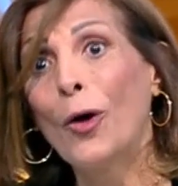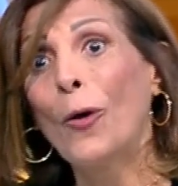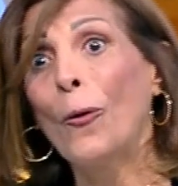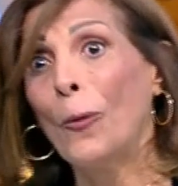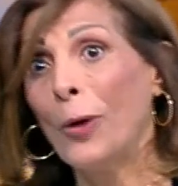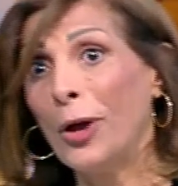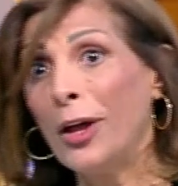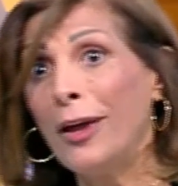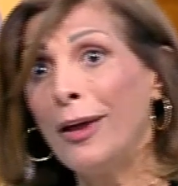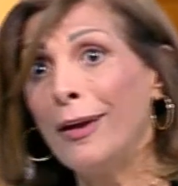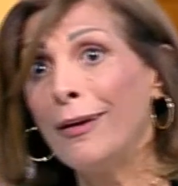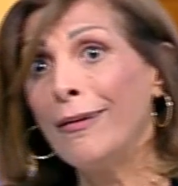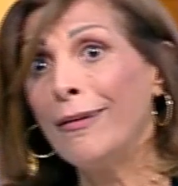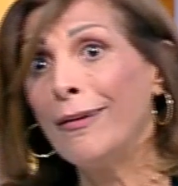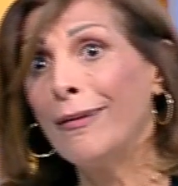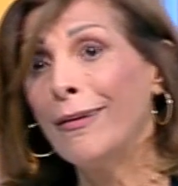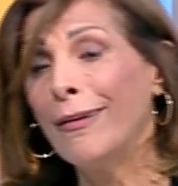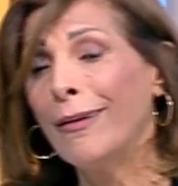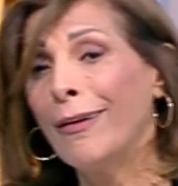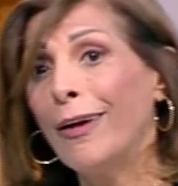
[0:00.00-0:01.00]
وهيك
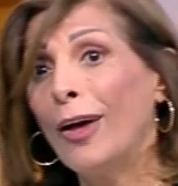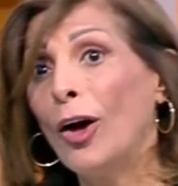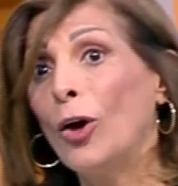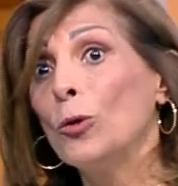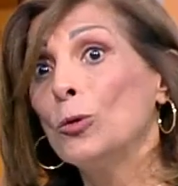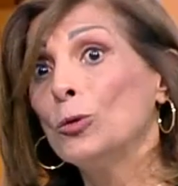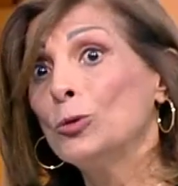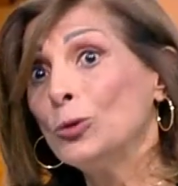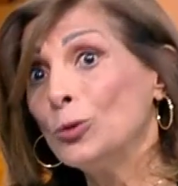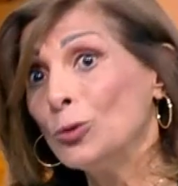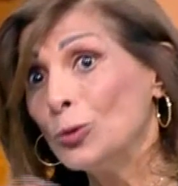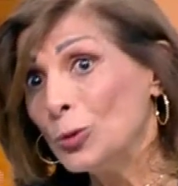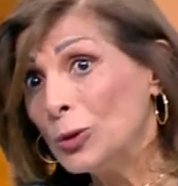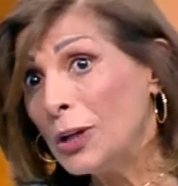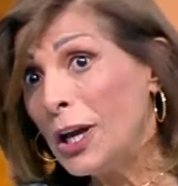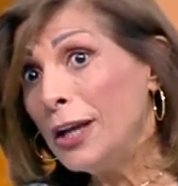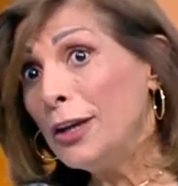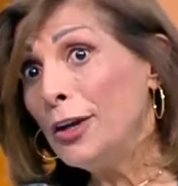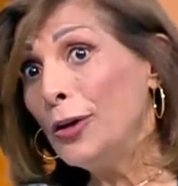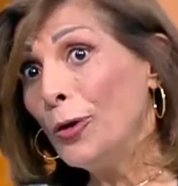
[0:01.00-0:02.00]

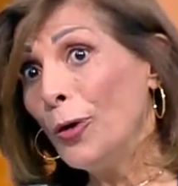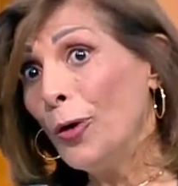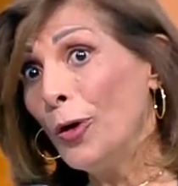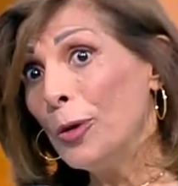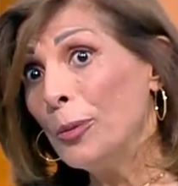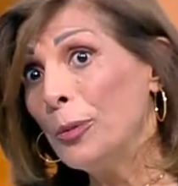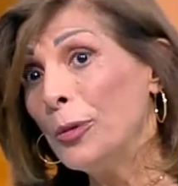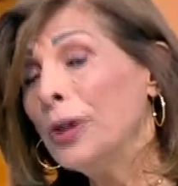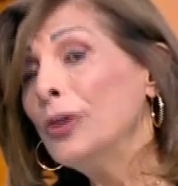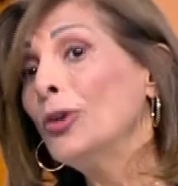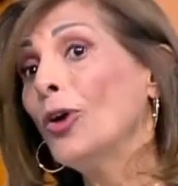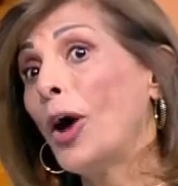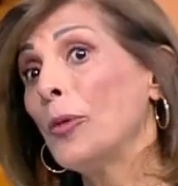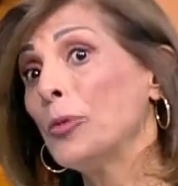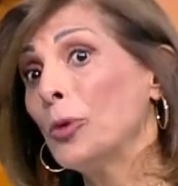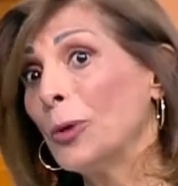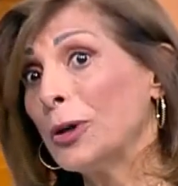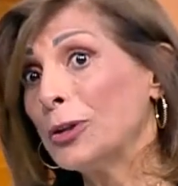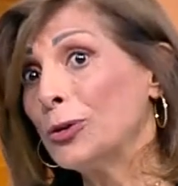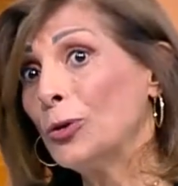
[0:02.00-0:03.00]
وثاني يوم هن عم
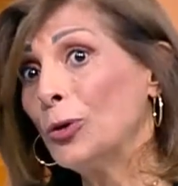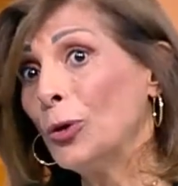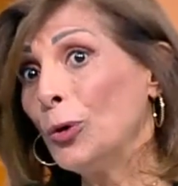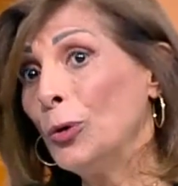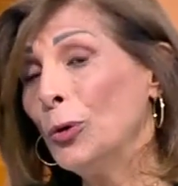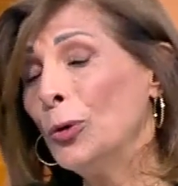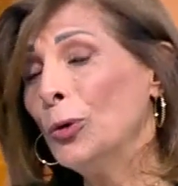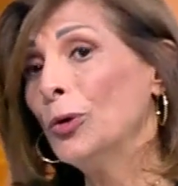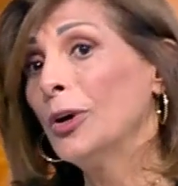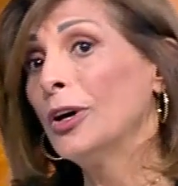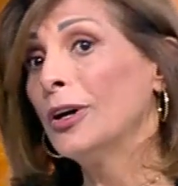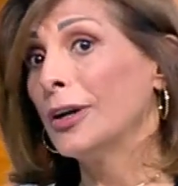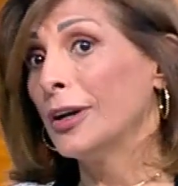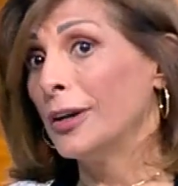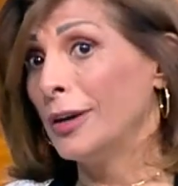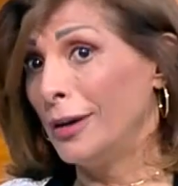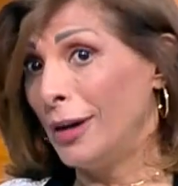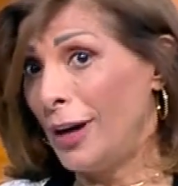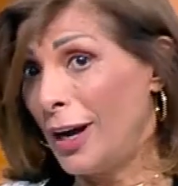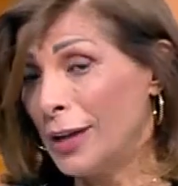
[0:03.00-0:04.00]
يودعوه
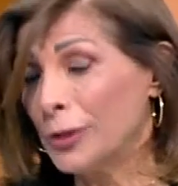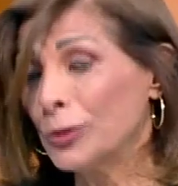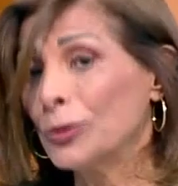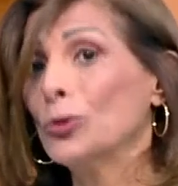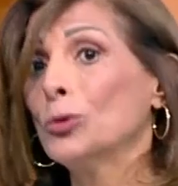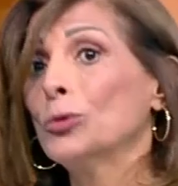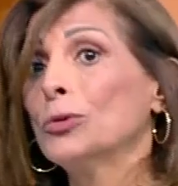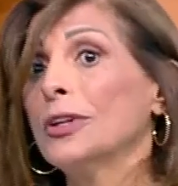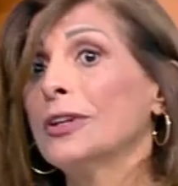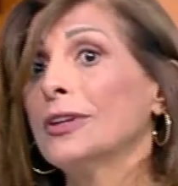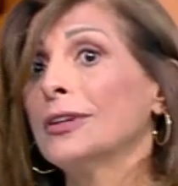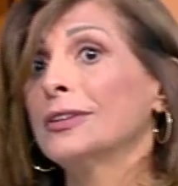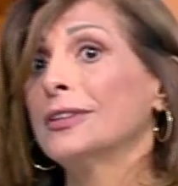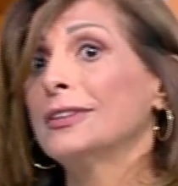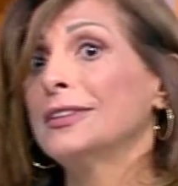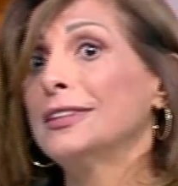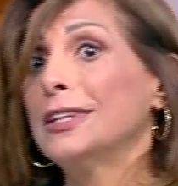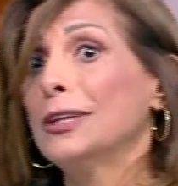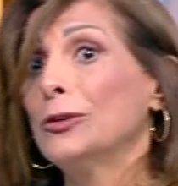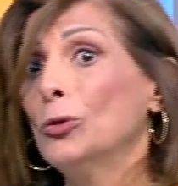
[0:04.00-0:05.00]
حطوه
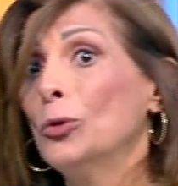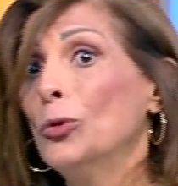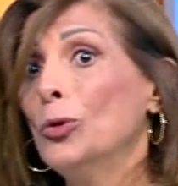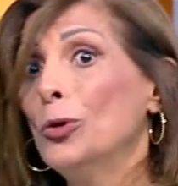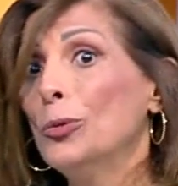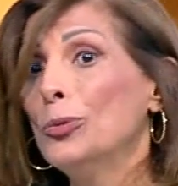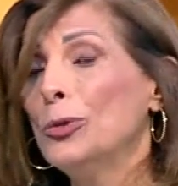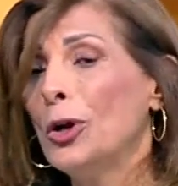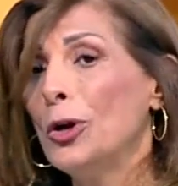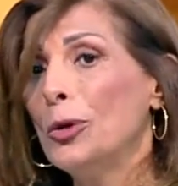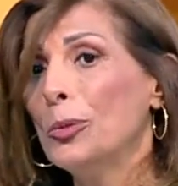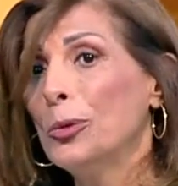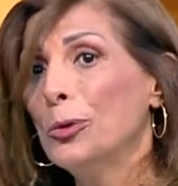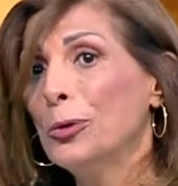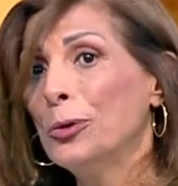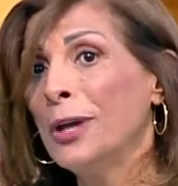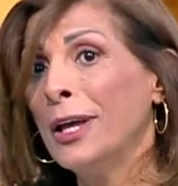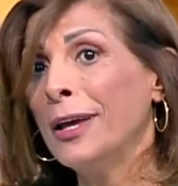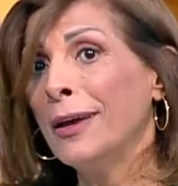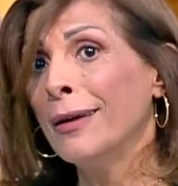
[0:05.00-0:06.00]
زادوا له من
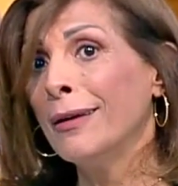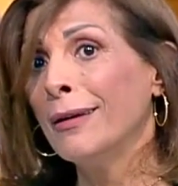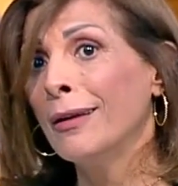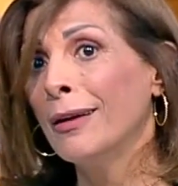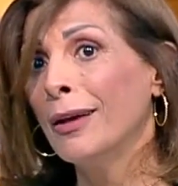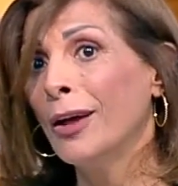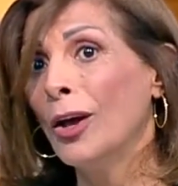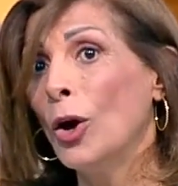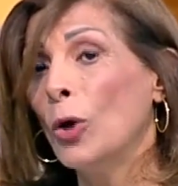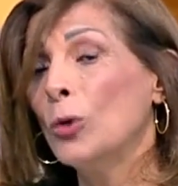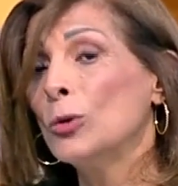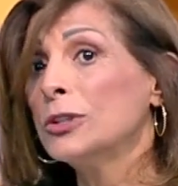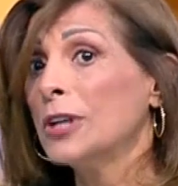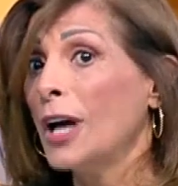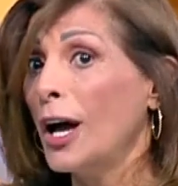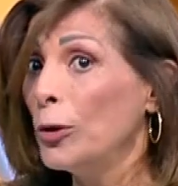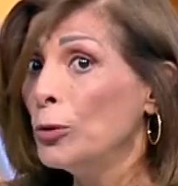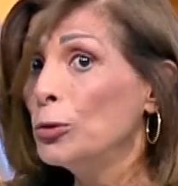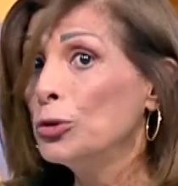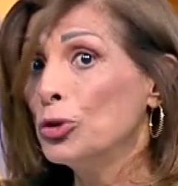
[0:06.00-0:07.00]
المونه
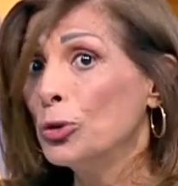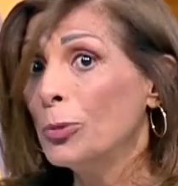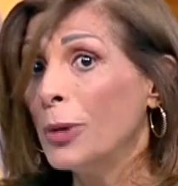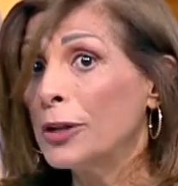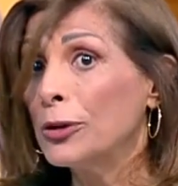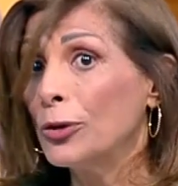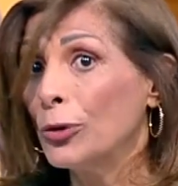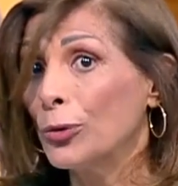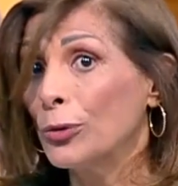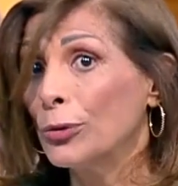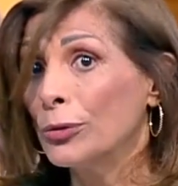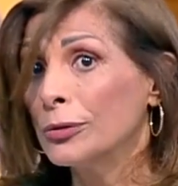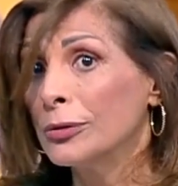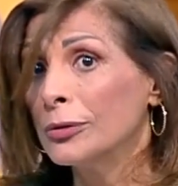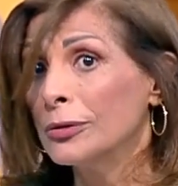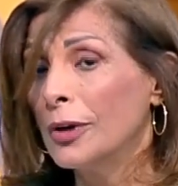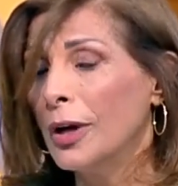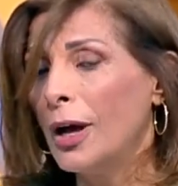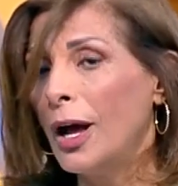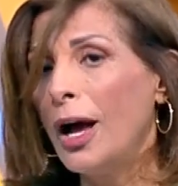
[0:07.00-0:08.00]
وسالوه شو بده
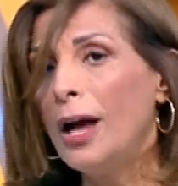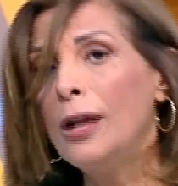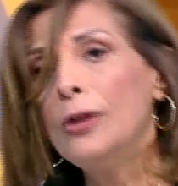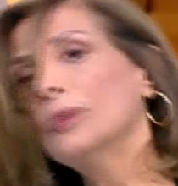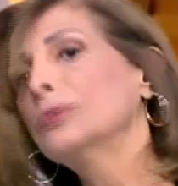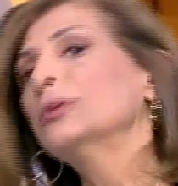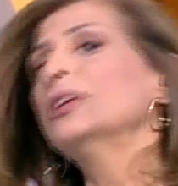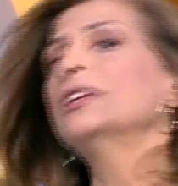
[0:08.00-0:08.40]
قال لهم